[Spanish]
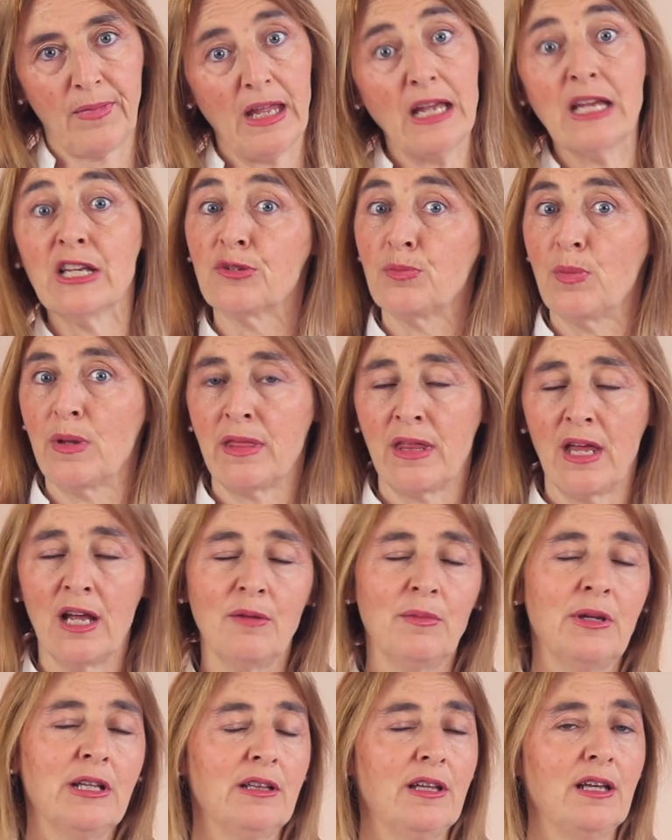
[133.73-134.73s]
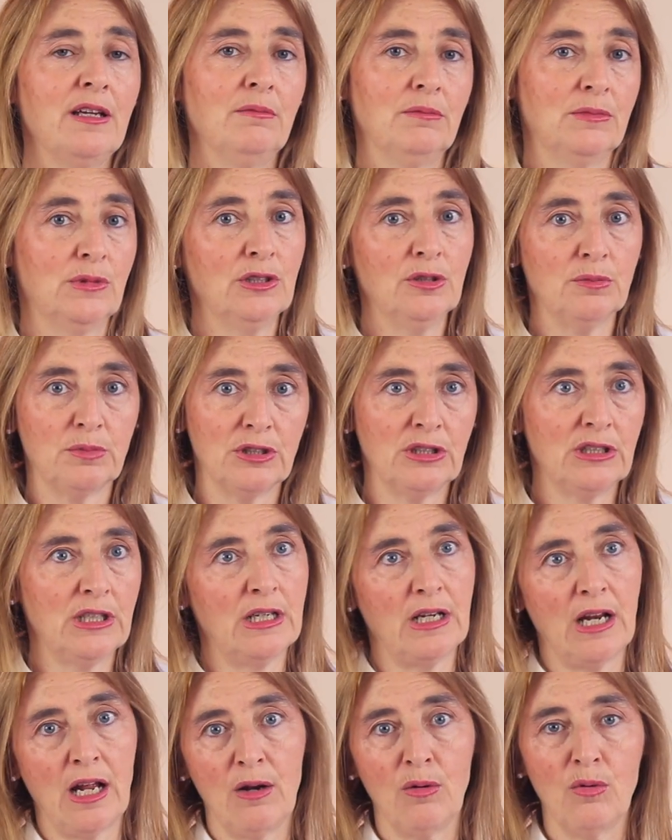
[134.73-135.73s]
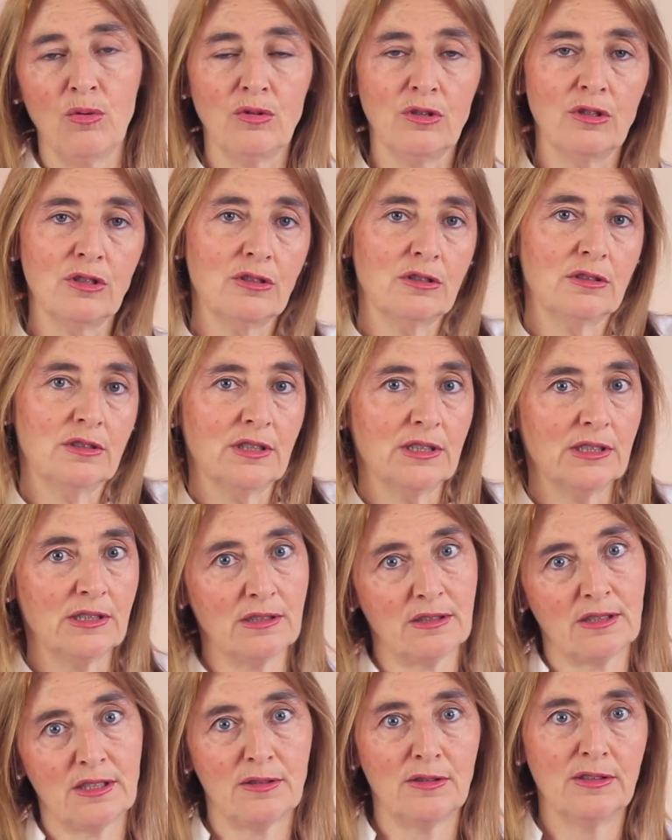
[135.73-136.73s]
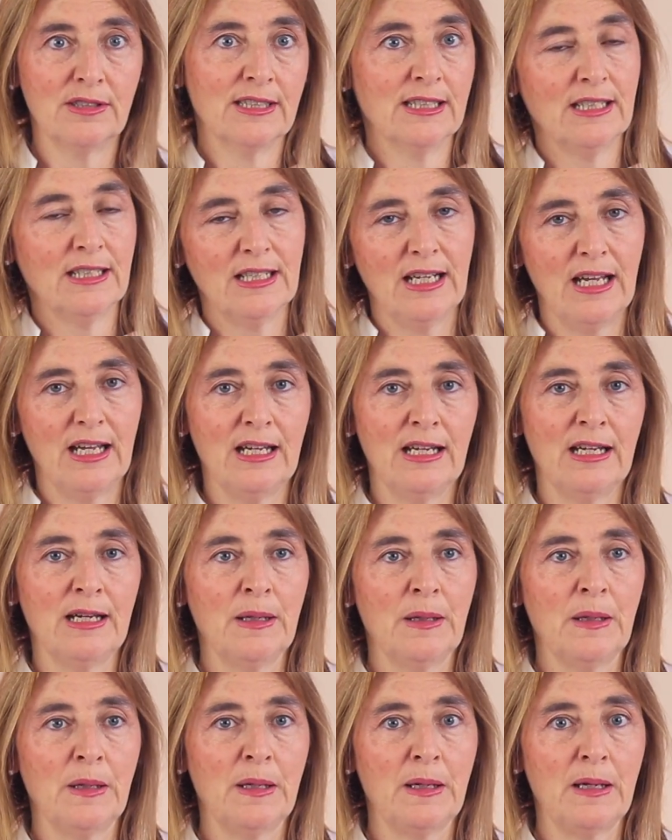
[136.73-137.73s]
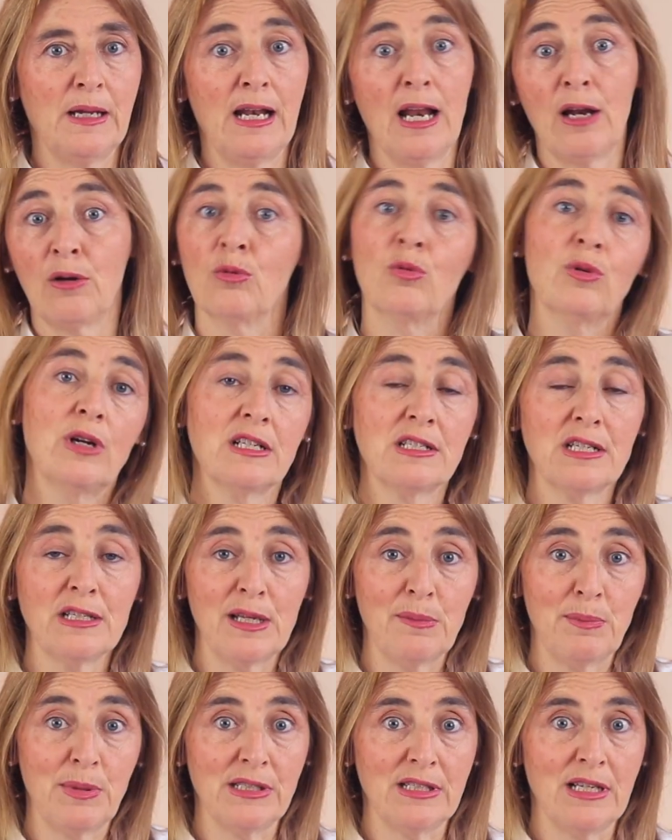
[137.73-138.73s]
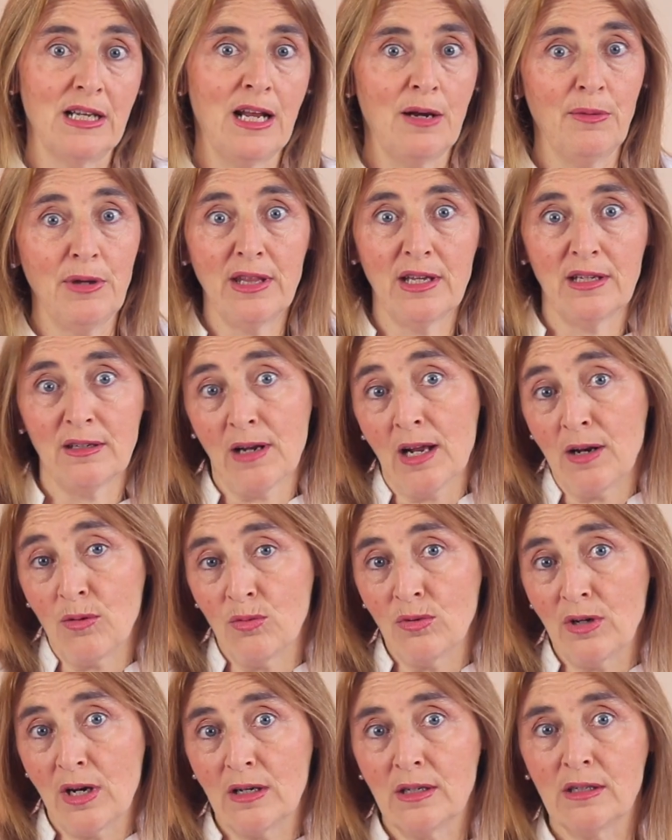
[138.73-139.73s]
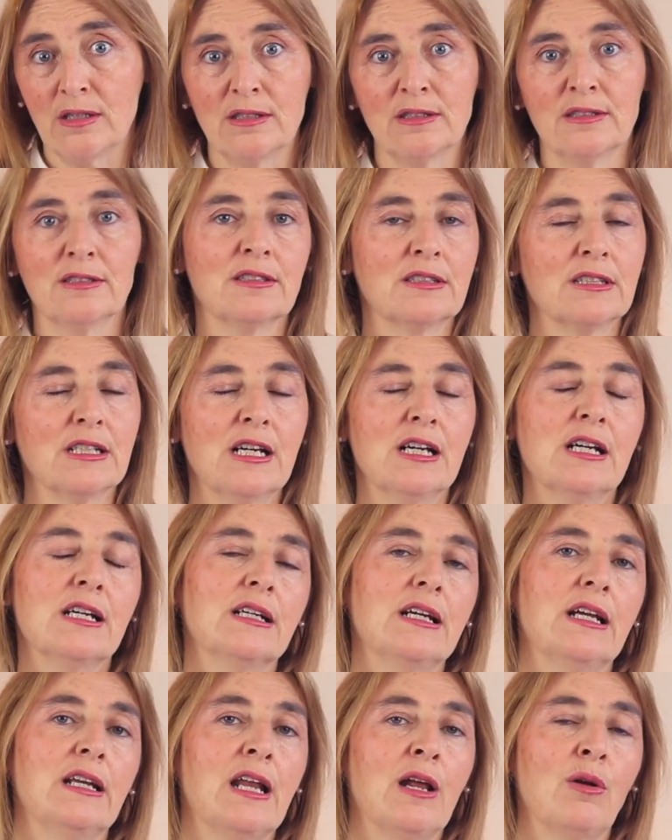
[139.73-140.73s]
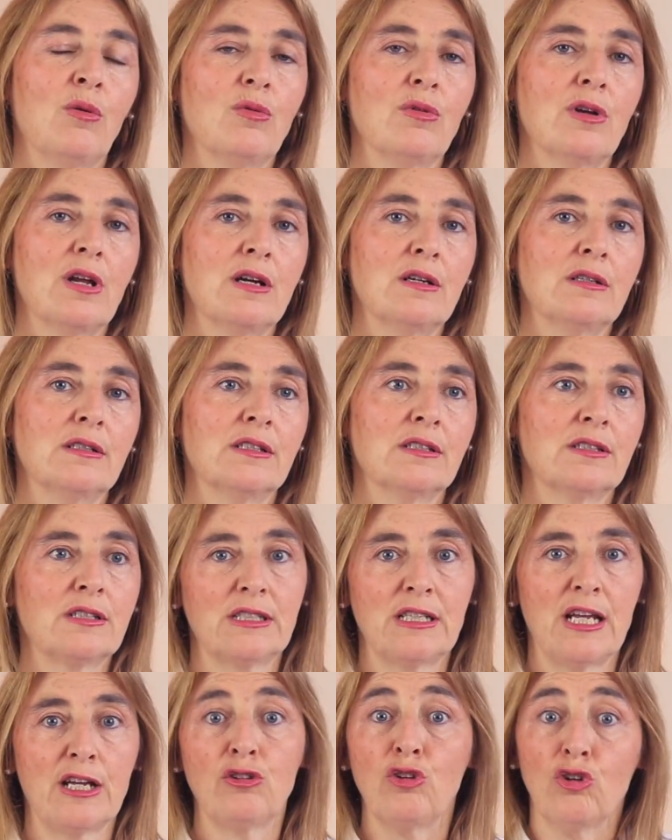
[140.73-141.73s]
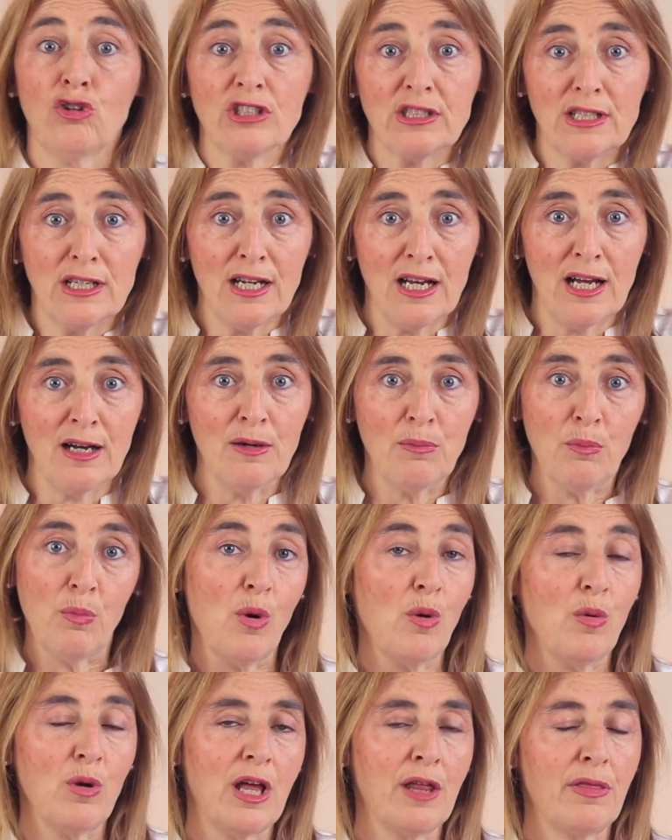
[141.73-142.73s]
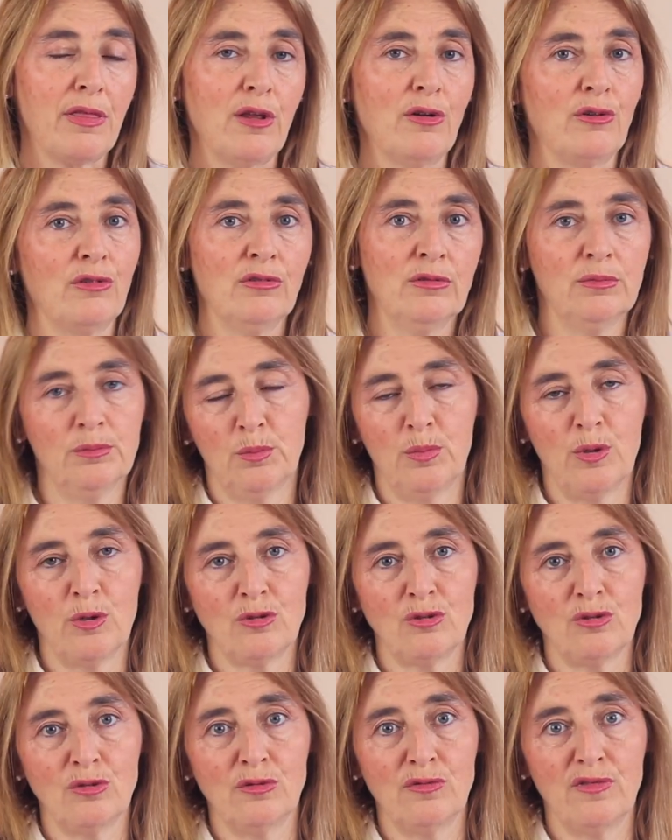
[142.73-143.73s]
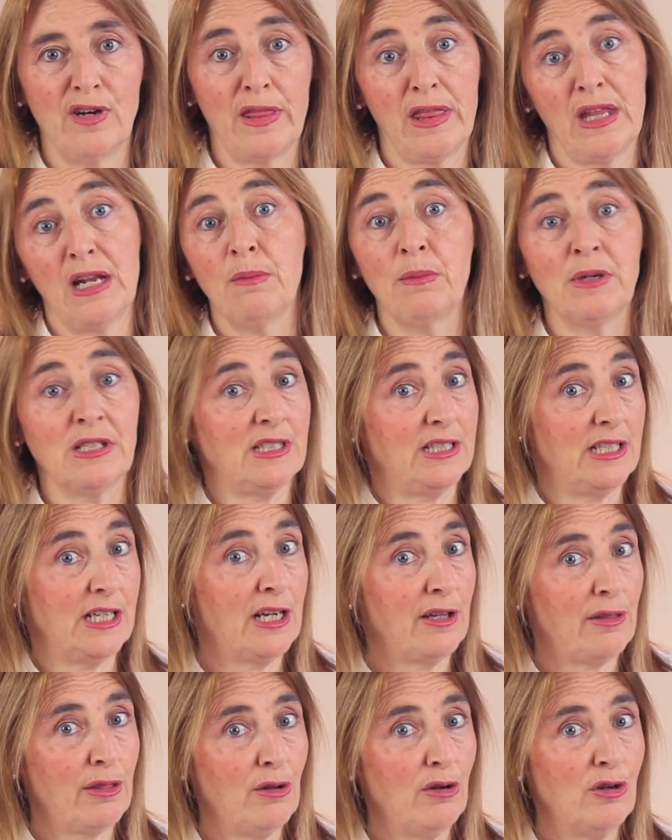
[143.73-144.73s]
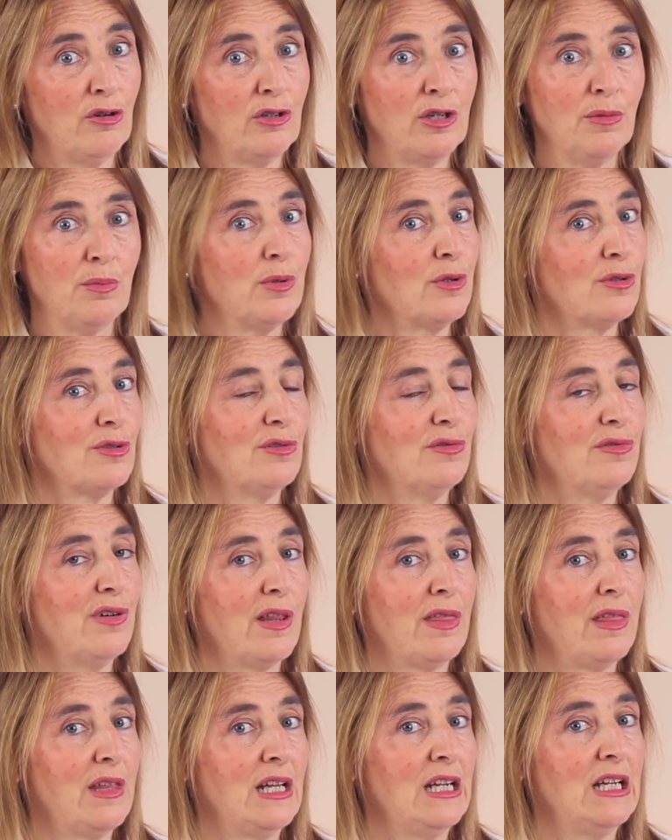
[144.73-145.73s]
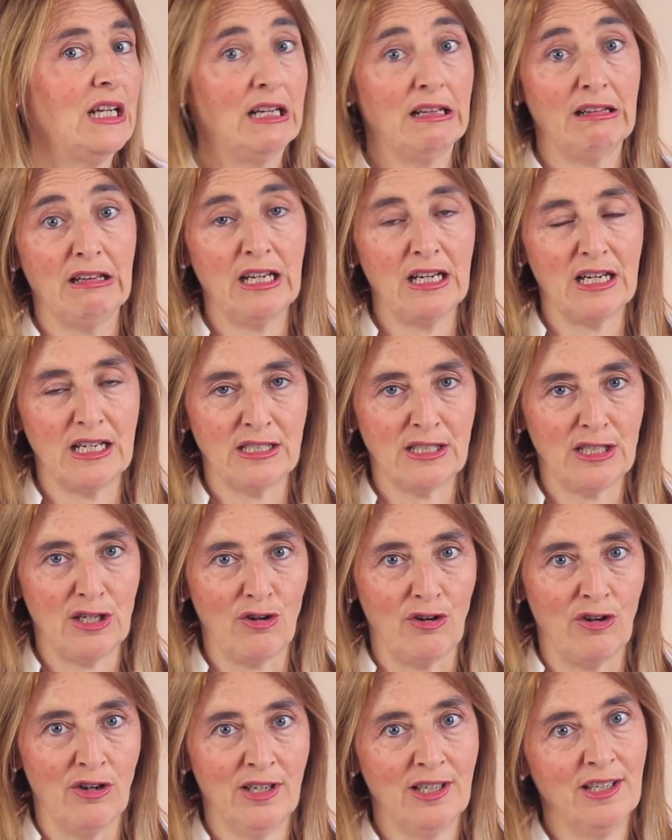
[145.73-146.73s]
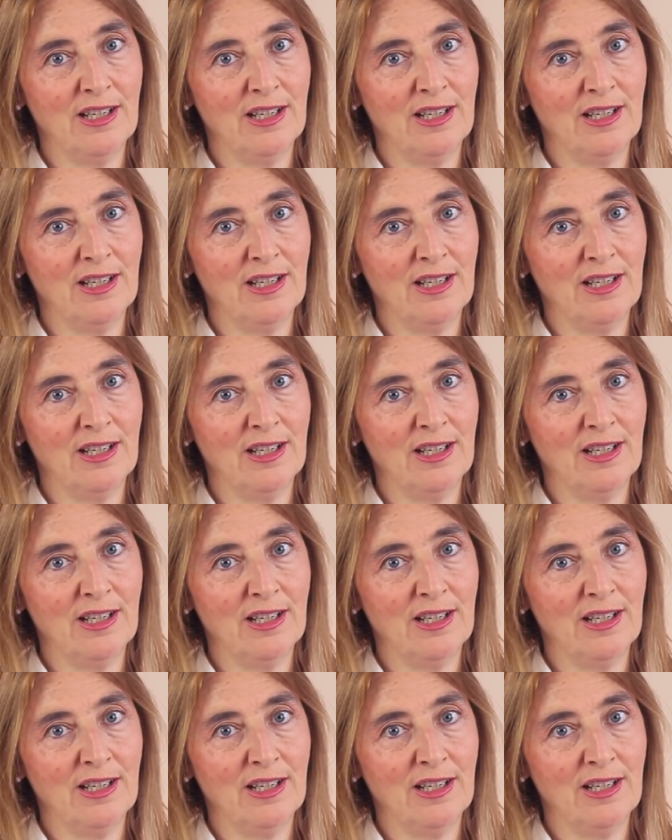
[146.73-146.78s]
especialmente, bueno, pues en algunos eh, en algunas etapas de la vida, en, en algunos sectores de la población, por su fácil masticación y por su fácil digestión.